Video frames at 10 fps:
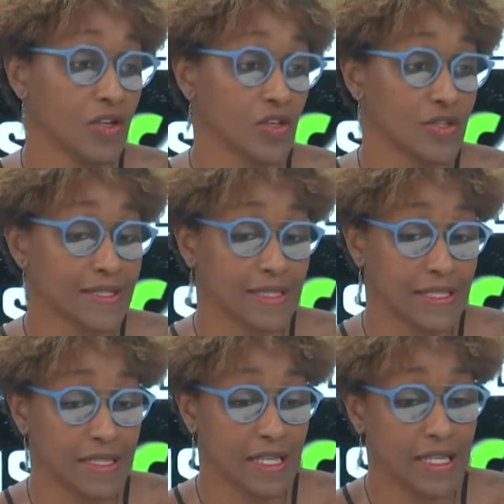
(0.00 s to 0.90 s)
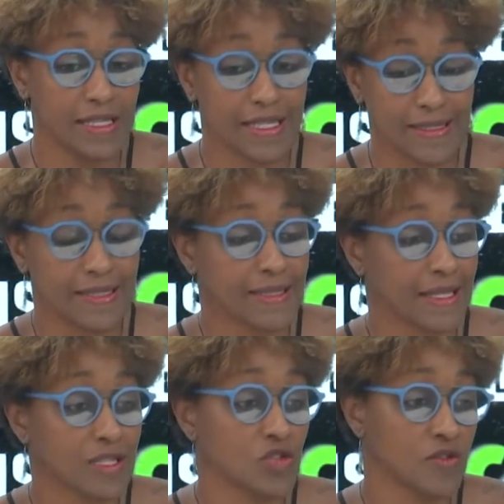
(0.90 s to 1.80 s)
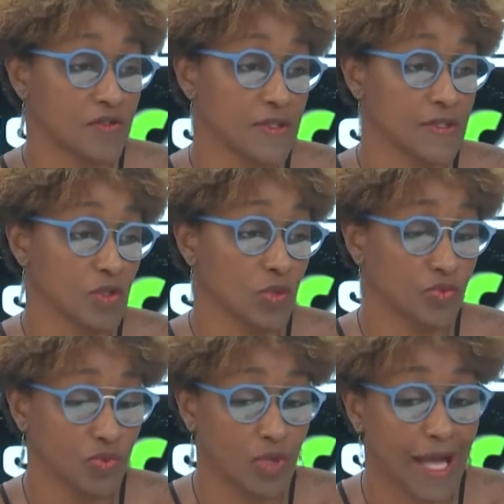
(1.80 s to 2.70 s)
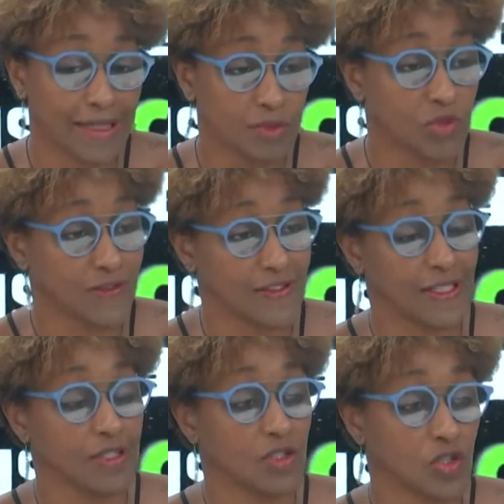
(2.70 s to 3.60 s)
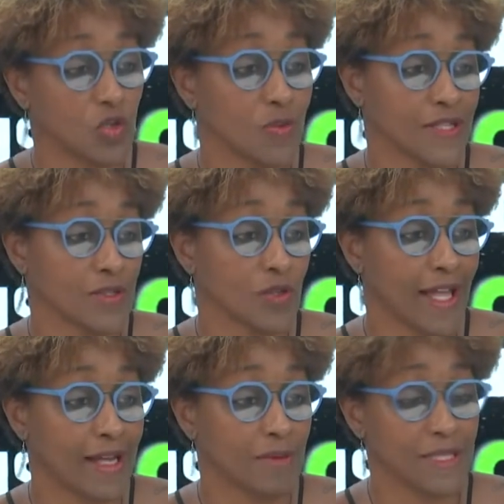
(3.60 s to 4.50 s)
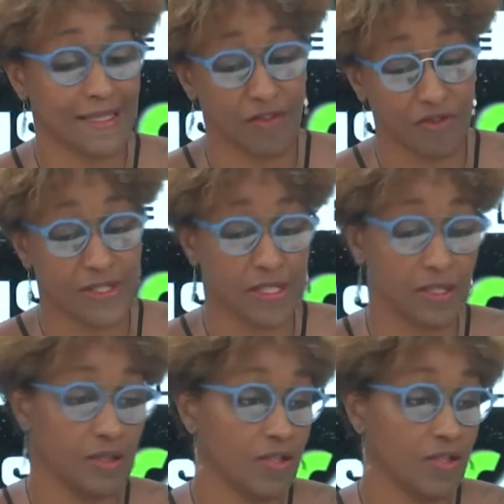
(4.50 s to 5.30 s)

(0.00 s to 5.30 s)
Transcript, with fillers: euh, ce qui est nécessaire et suffisant pour alimenter le commerce local. Mais ça mm. veut dire